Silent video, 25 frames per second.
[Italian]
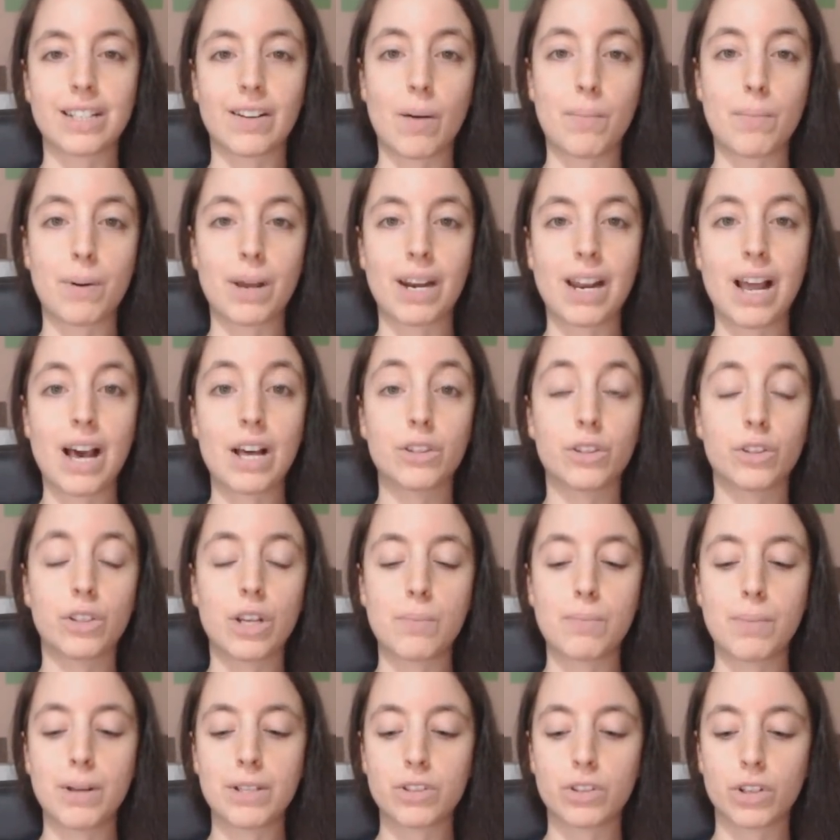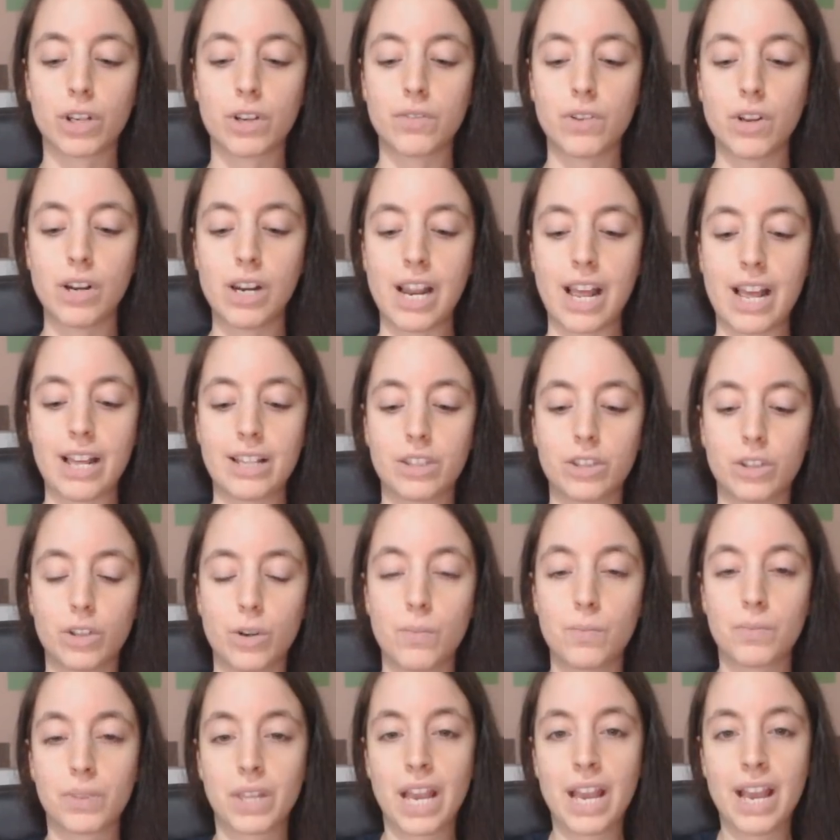stava parlando nel pezzo che vi ho
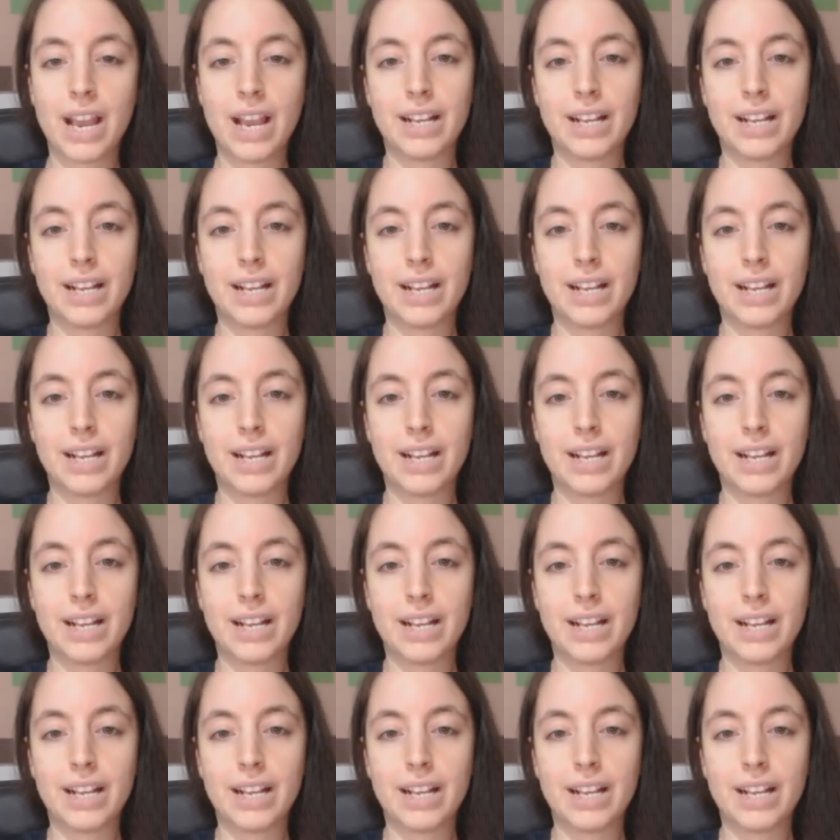letto.